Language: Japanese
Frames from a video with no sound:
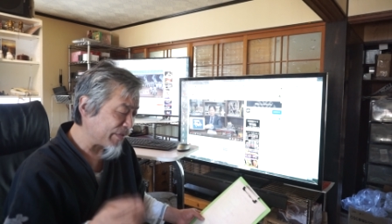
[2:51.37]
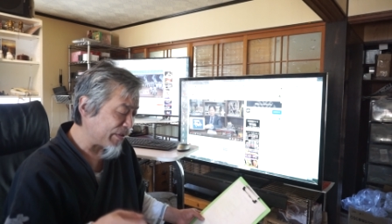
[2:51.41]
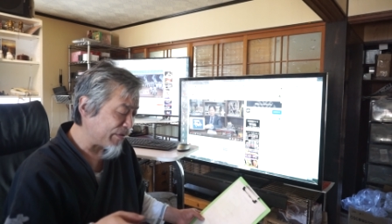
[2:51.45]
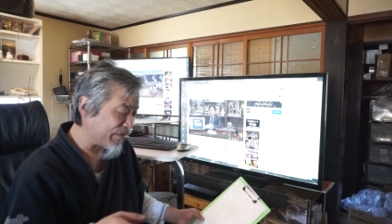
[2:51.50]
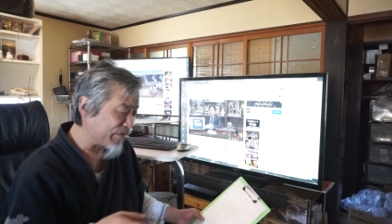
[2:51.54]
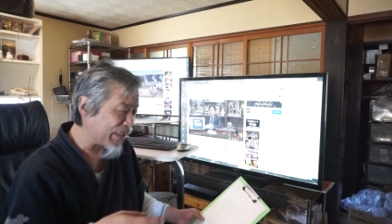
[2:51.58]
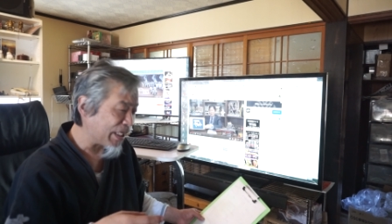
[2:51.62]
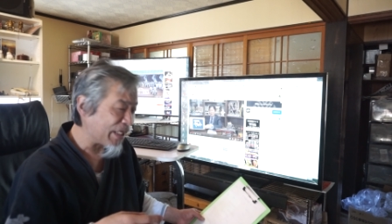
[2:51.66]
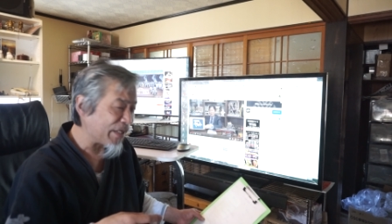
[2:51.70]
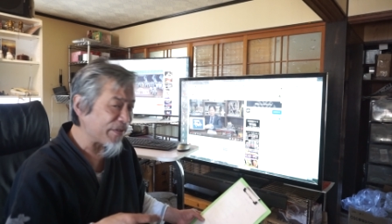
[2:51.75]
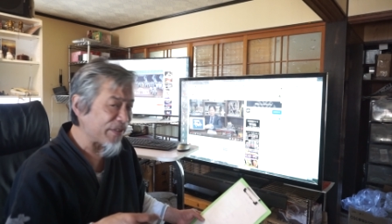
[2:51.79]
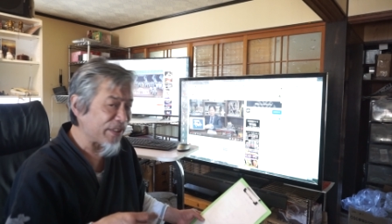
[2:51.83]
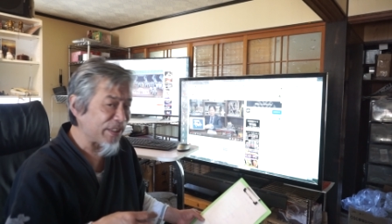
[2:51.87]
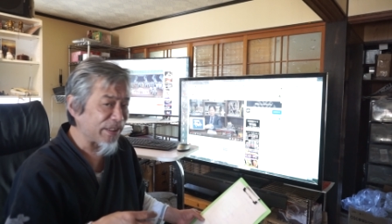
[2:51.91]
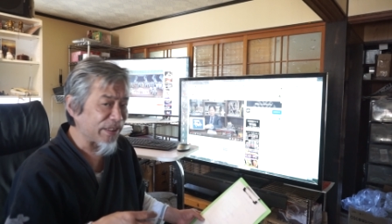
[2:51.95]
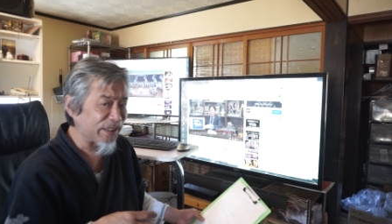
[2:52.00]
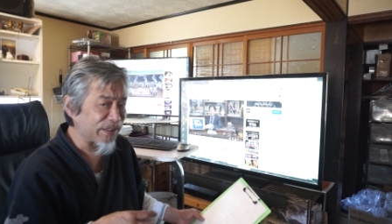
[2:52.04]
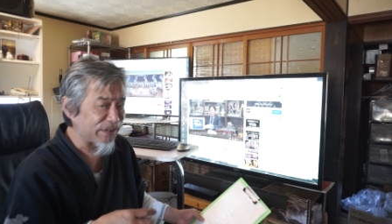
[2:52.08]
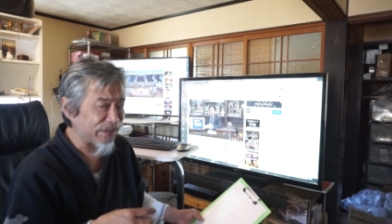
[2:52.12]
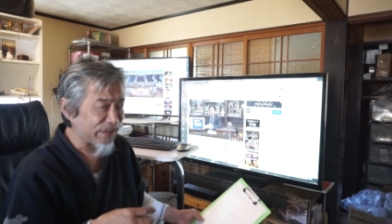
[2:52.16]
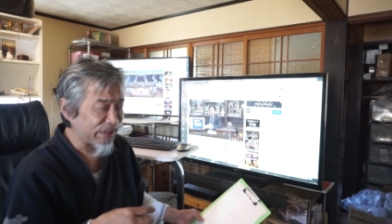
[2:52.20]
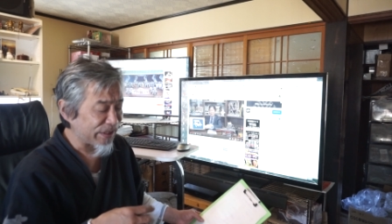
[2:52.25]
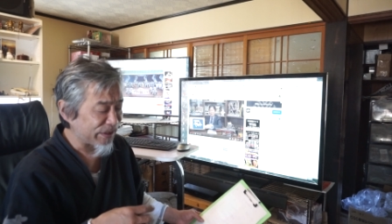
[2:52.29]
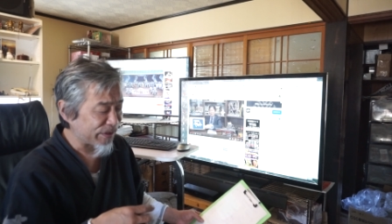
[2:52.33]
歌のシーン
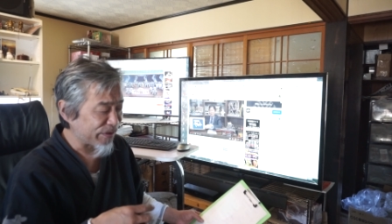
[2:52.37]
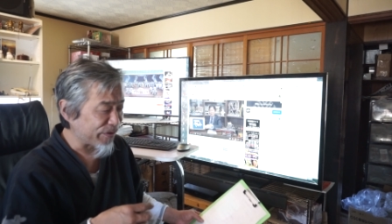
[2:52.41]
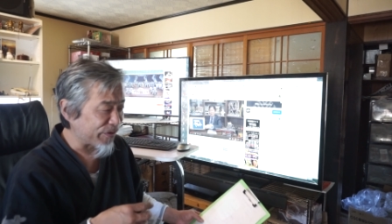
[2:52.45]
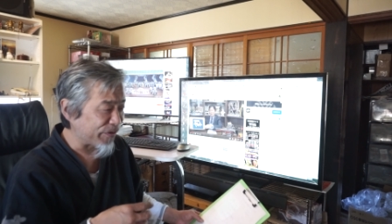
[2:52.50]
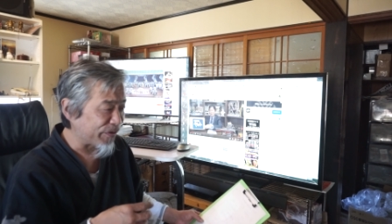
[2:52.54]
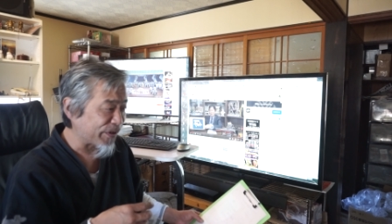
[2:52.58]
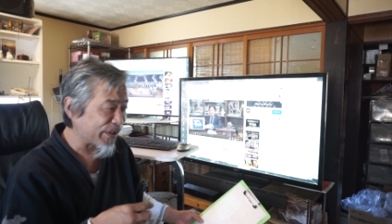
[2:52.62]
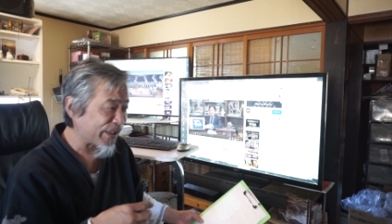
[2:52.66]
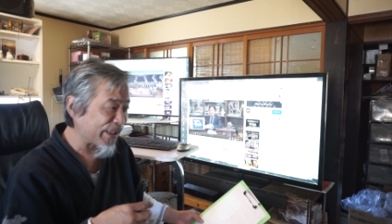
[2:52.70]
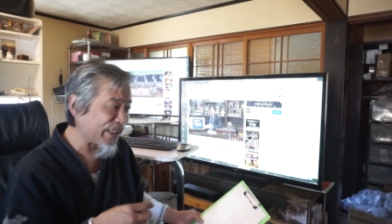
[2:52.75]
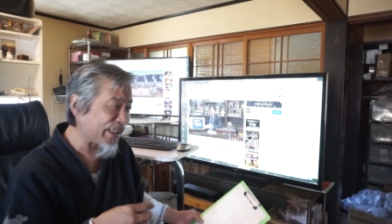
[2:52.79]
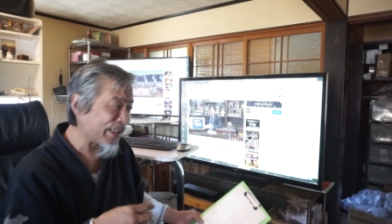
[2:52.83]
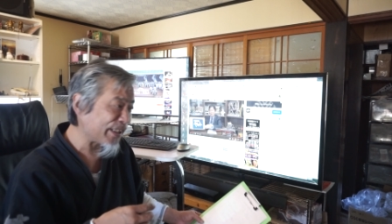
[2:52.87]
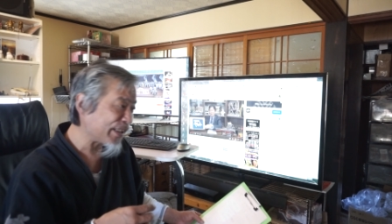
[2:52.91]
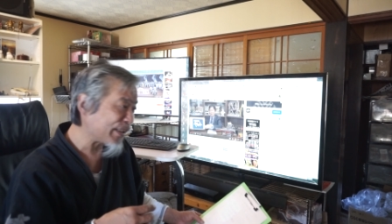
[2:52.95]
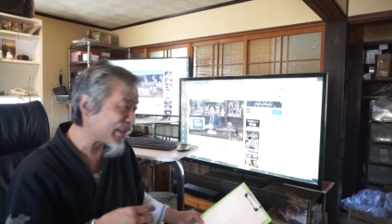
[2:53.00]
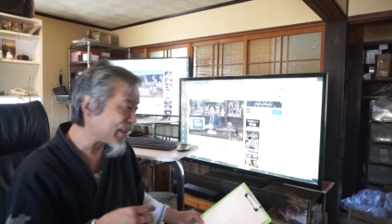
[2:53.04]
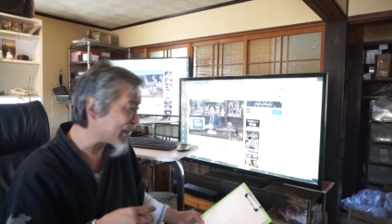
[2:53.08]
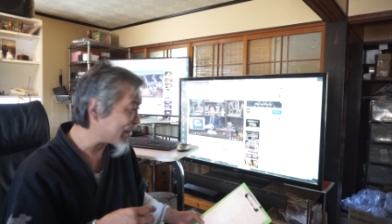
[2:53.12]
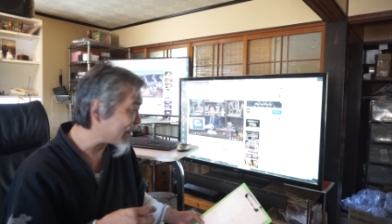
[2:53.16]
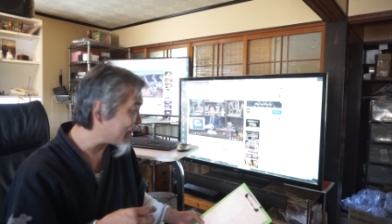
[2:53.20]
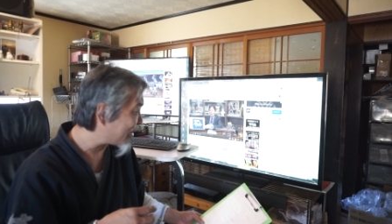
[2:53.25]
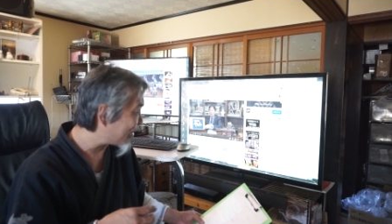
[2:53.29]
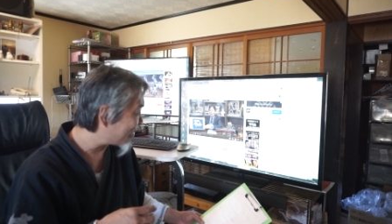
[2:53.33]
ですねそれだけ
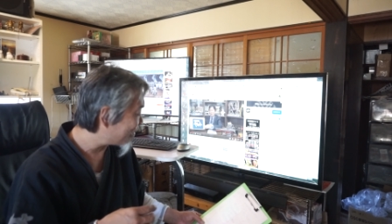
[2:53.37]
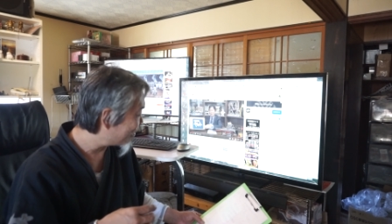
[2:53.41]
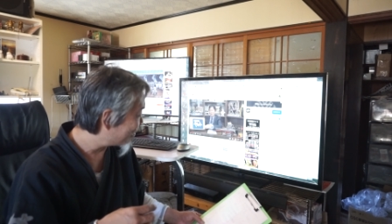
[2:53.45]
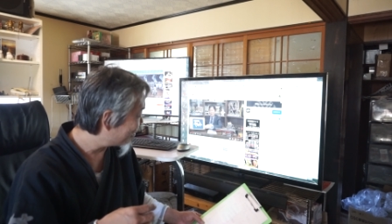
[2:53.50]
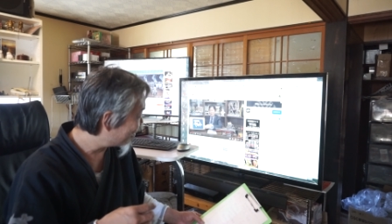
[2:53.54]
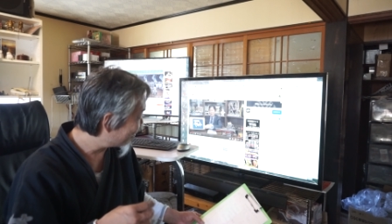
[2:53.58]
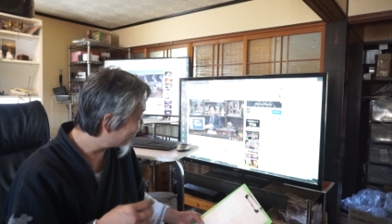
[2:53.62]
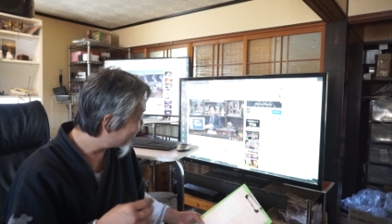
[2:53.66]
でね